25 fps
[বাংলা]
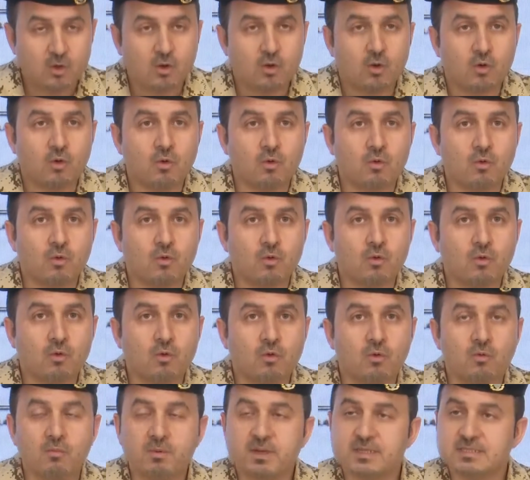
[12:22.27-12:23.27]
সেকশনে
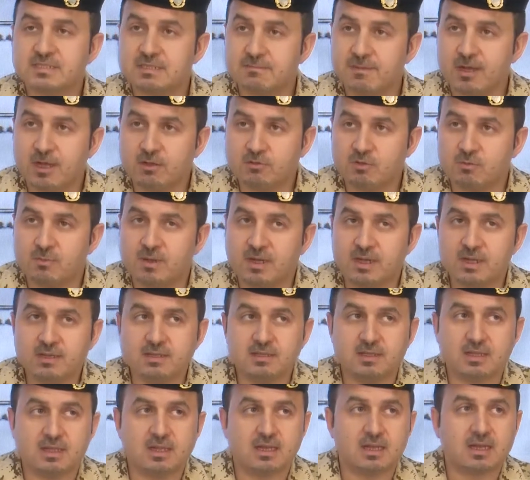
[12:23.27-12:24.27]
অর্থাৎ মেডিকেল
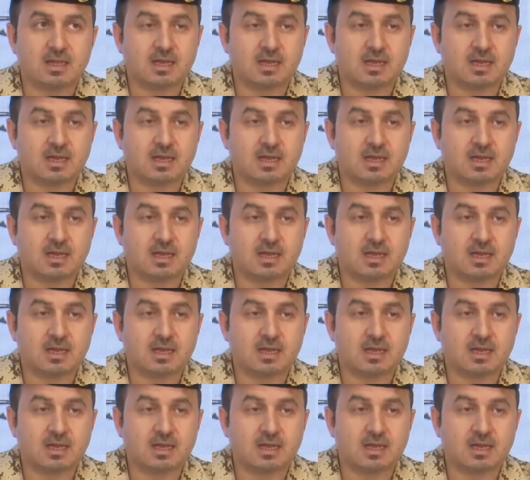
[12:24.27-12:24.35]
সেকশনে